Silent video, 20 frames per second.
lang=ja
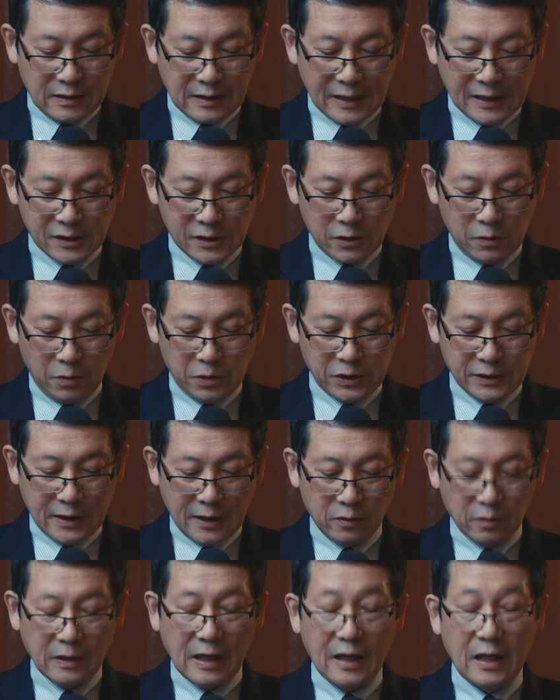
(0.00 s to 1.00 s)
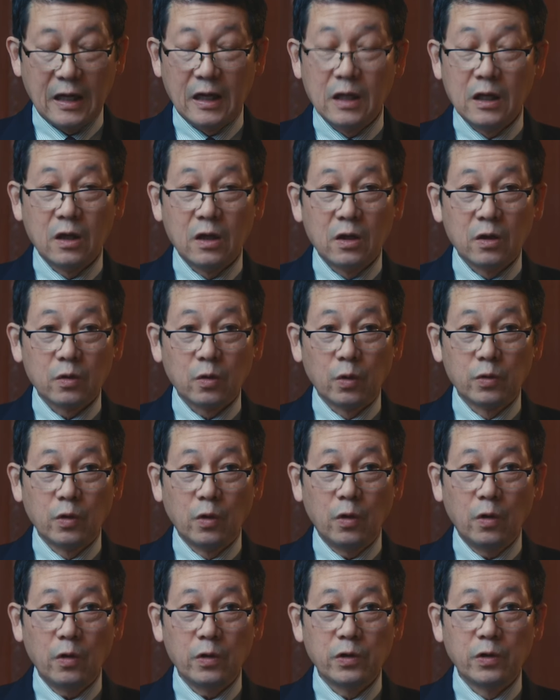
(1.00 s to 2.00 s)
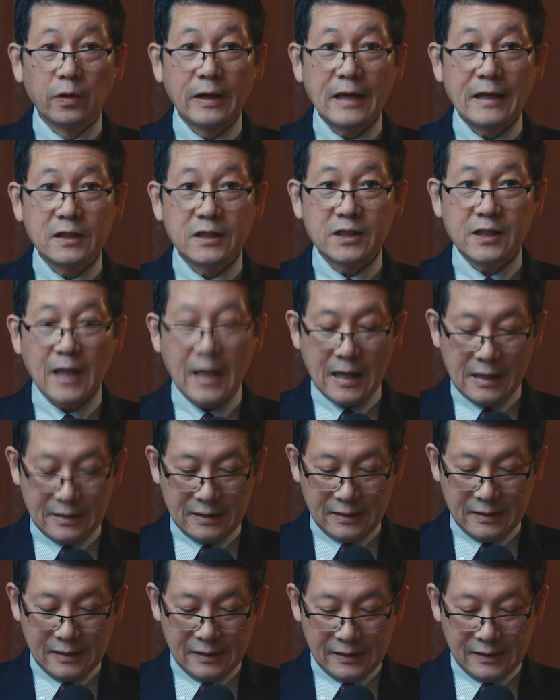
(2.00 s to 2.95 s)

活動したのが、この預言者、